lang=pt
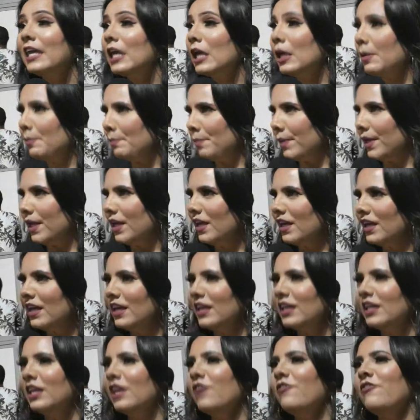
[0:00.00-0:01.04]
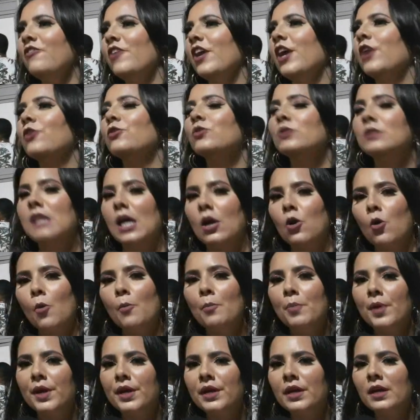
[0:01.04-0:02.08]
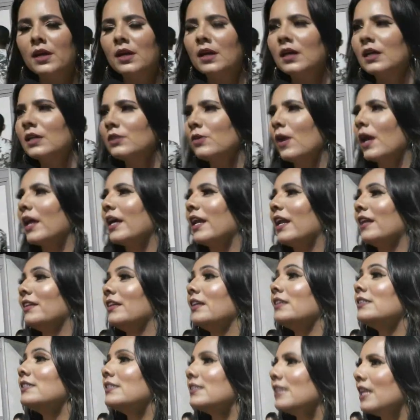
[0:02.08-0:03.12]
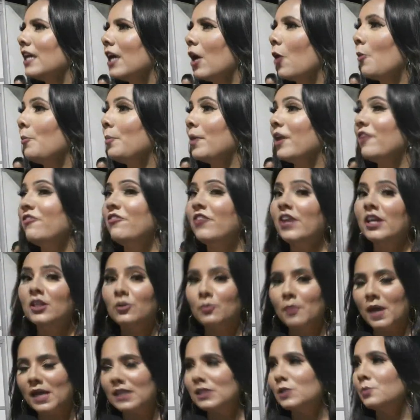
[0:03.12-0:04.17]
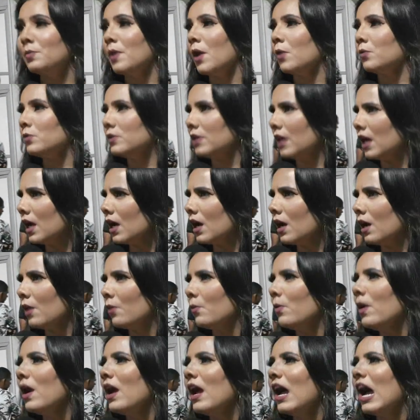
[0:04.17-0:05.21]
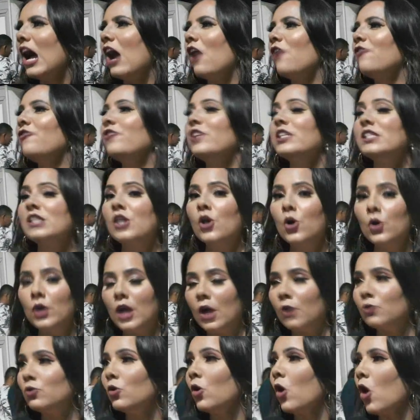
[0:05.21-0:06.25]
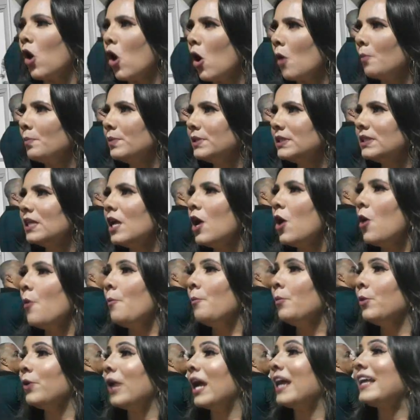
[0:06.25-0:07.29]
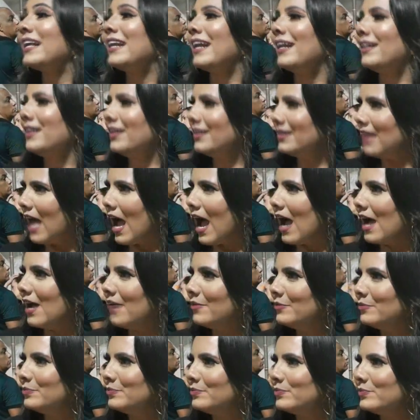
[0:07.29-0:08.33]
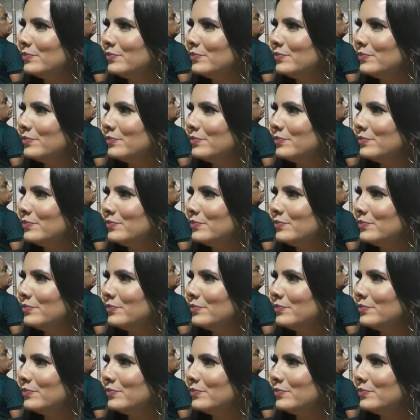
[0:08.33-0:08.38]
equipe que veio nos acompanhando, agradecer ao prefeito Márcio Beltrão, ao vice Ronaldo Lopes, por acreditar